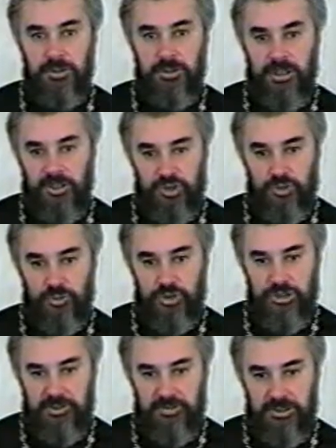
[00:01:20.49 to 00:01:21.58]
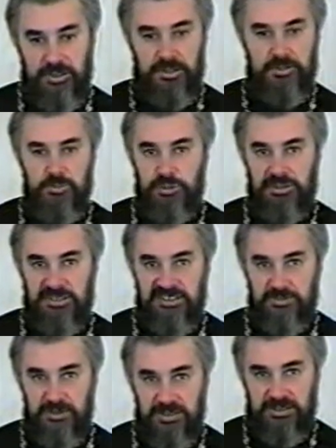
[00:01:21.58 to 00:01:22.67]
каждого человека после
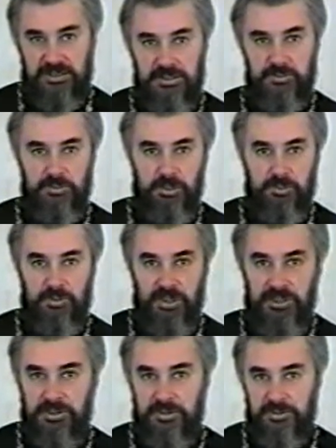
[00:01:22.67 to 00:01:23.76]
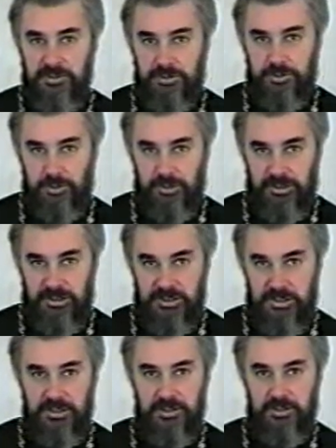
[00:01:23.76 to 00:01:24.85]
смерти пребывает 40
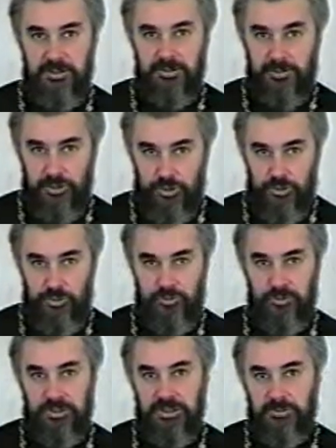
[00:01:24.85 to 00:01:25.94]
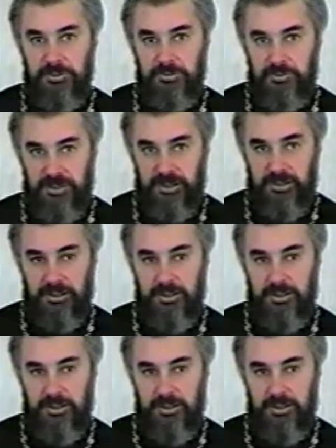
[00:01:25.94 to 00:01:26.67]
дней еще в этом мире.